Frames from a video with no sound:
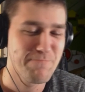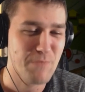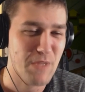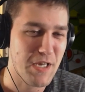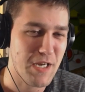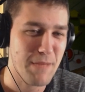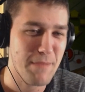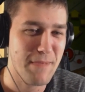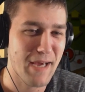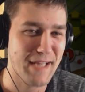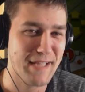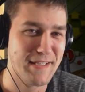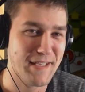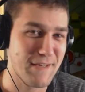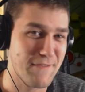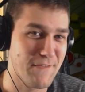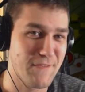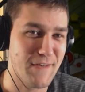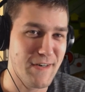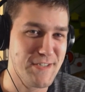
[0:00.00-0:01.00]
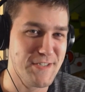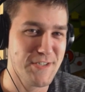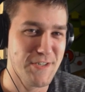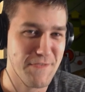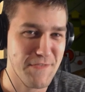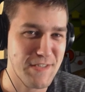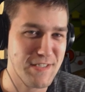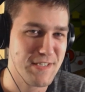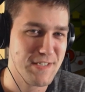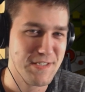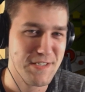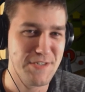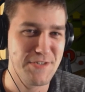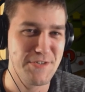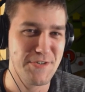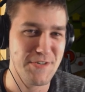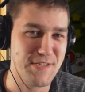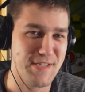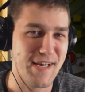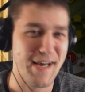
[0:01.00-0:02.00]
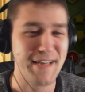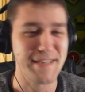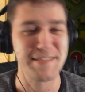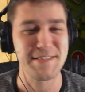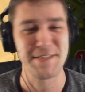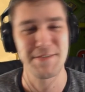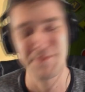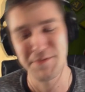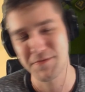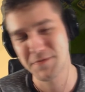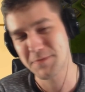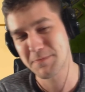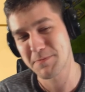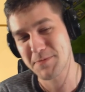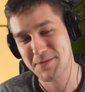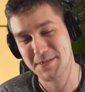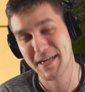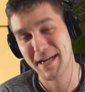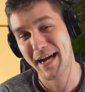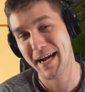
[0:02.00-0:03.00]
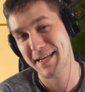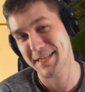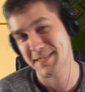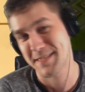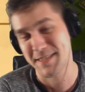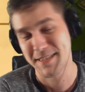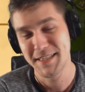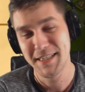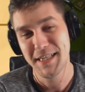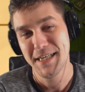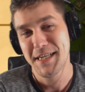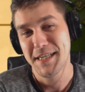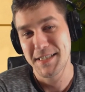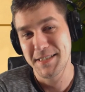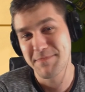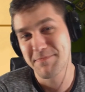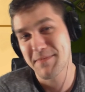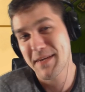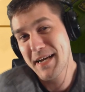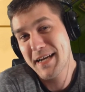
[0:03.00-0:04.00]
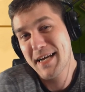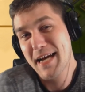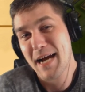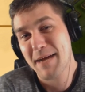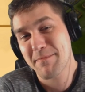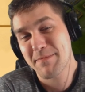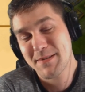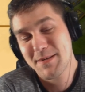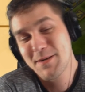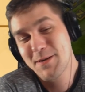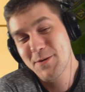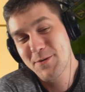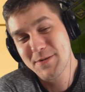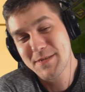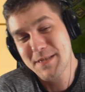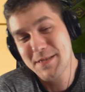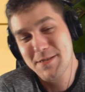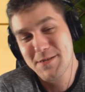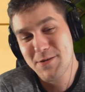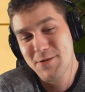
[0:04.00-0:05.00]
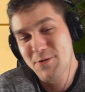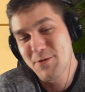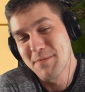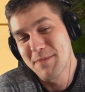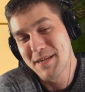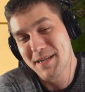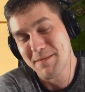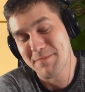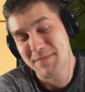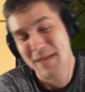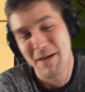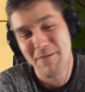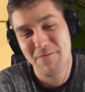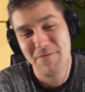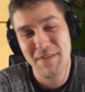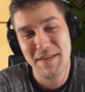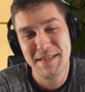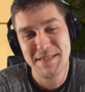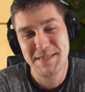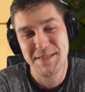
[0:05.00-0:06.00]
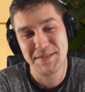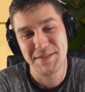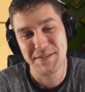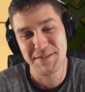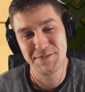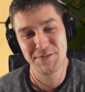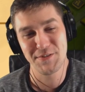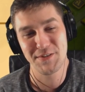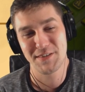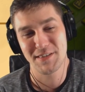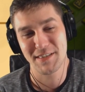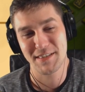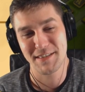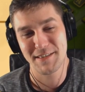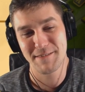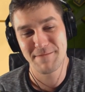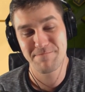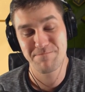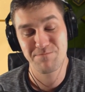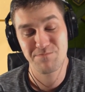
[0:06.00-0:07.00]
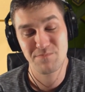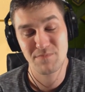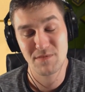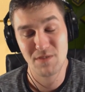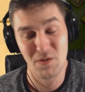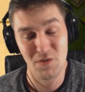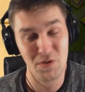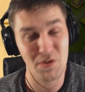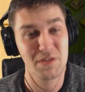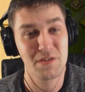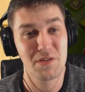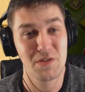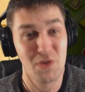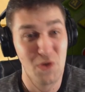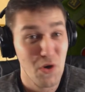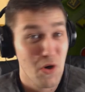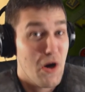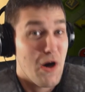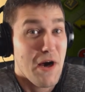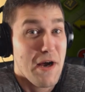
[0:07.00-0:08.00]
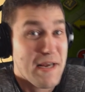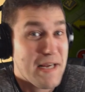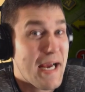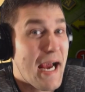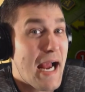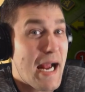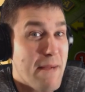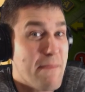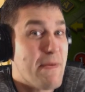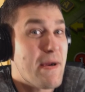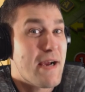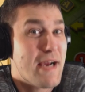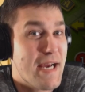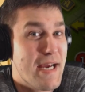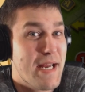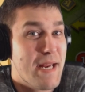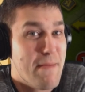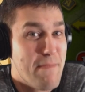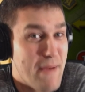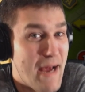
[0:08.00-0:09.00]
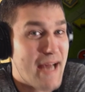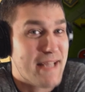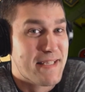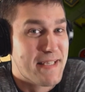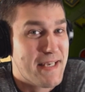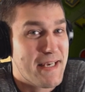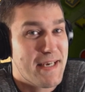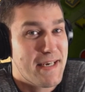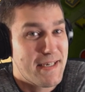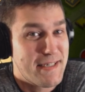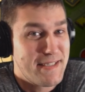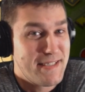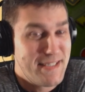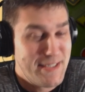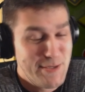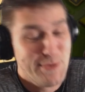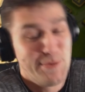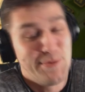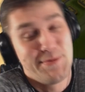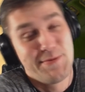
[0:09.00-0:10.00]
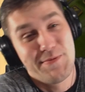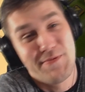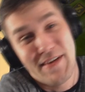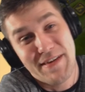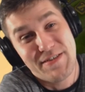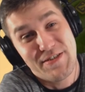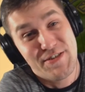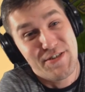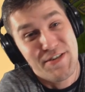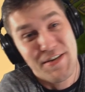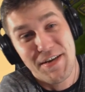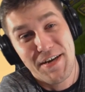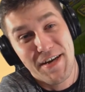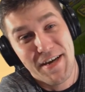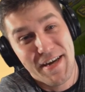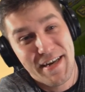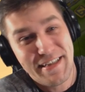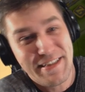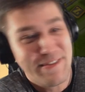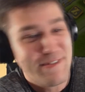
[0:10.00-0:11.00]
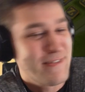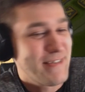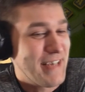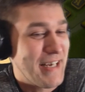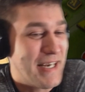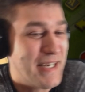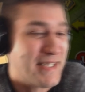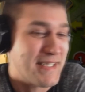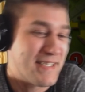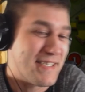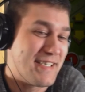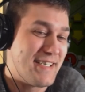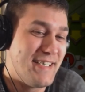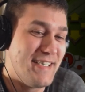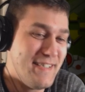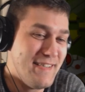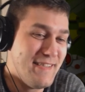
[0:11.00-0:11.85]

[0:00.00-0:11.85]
Ребятки, вы вообще видите, что за акции вы выпускаете? Мы как бы люди с юмором, нам весело, вот, э, вот. Но как бы, ребятки, ну вообще, ну как-то,